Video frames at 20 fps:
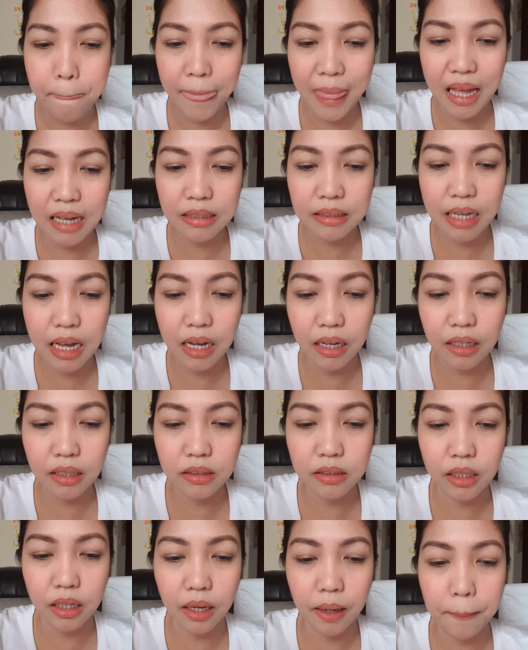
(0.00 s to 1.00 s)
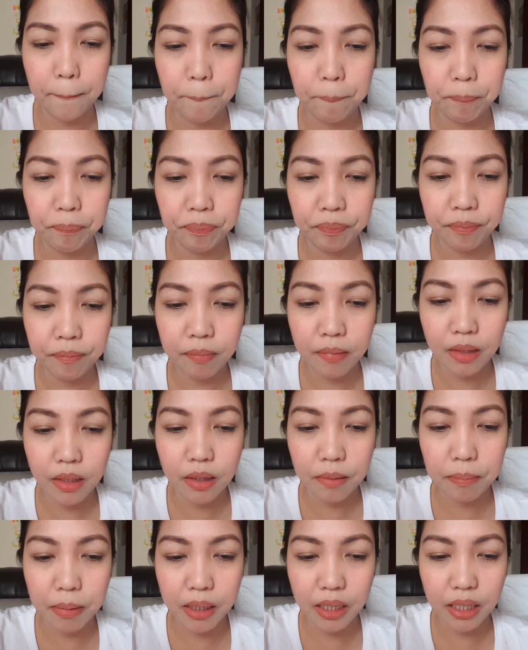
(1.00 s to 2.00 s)
Ang sa akin kasi,
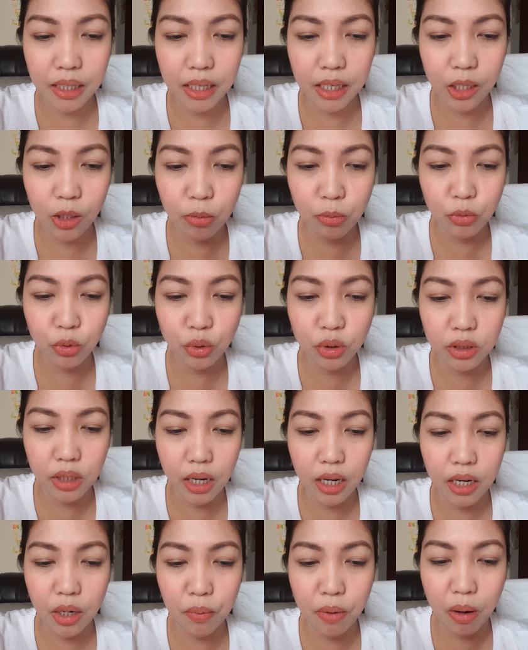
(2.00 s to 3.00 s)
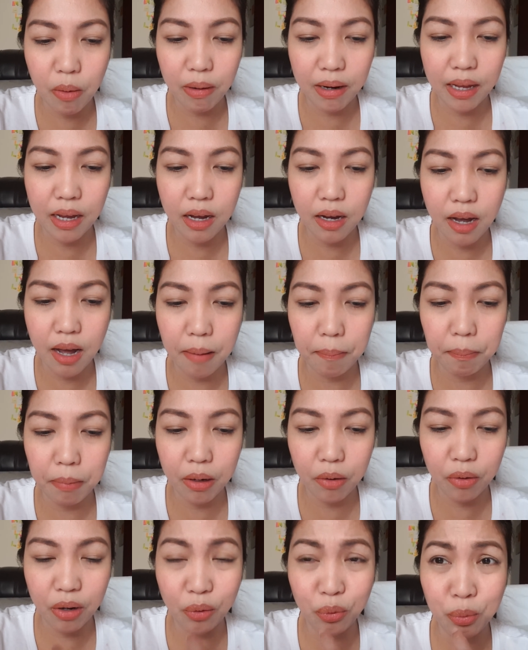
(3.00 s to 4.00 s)
pag iniinom ko siya, nawawala ang anghang,
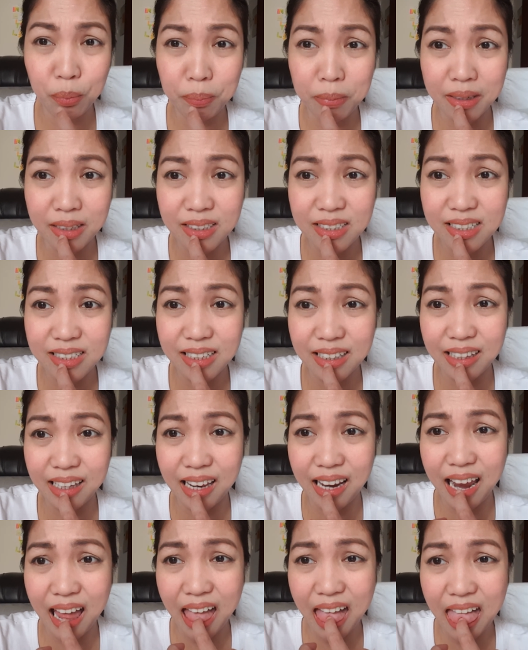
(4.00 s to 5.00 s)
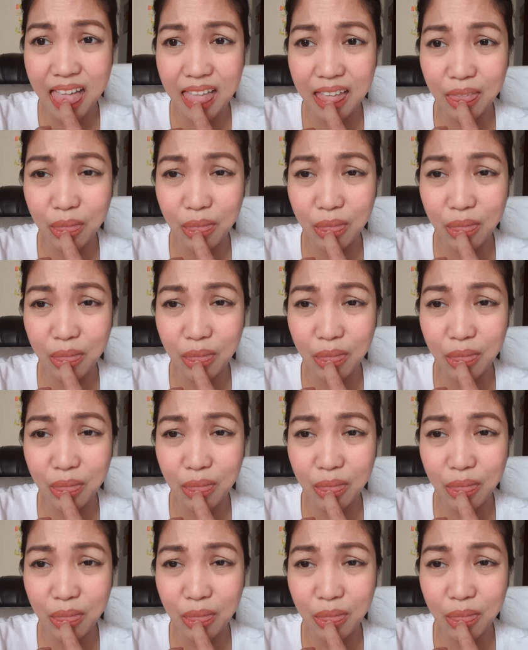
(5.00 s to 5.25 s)
pero andun pa rin siya sa dila.